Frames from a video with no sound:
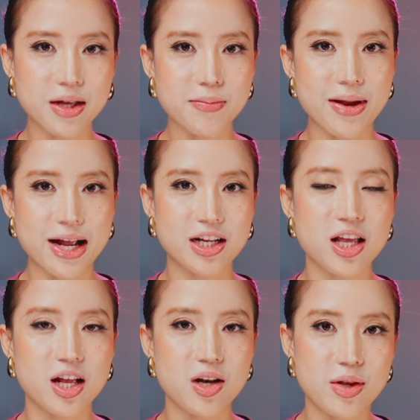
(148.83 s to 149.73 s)
Các bạn có
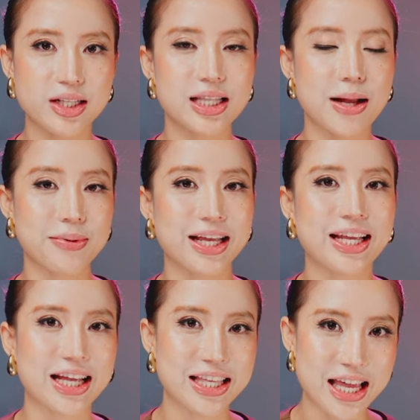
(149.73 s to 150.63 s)
thể luyện tập
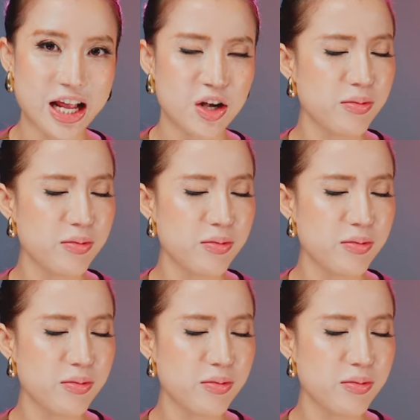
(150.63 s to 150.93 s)
ngay tại nhà,